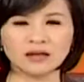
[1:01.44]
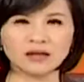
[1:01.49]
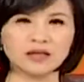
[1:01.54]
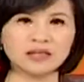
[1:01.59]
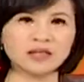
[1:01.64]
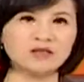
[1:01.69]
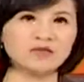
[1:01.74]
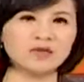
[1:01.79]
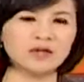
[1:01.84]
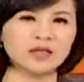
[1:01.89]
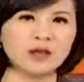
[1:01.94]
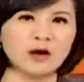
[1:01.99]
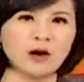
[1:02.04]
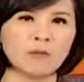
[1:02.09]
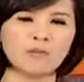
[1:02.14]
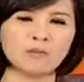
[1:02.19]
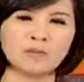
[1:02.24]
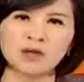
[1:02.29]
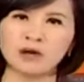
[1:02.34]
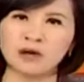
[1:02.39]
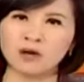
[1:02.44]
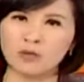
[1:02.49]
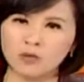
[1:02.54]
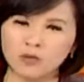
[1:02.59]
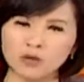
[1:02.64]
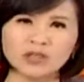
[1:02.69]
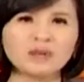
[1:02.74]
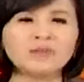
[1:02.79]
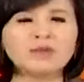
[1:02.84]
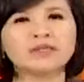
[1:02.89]
当的气愤哈。
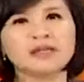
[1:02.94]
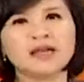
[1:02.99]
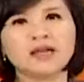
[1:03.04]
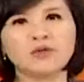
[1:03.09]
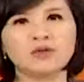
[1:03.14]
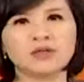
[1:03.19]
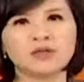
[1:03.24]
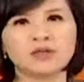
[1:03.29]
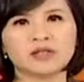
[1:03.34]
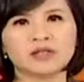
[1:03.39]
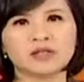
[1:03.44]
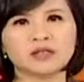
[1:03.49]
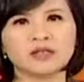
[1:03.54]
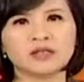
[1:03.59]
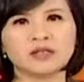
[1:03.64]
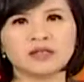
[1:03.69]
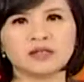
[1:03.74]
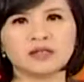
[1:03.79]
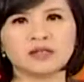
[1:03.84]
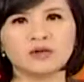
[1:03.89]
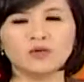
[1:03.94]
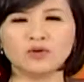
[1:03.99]
我相比蔡英文那么生气，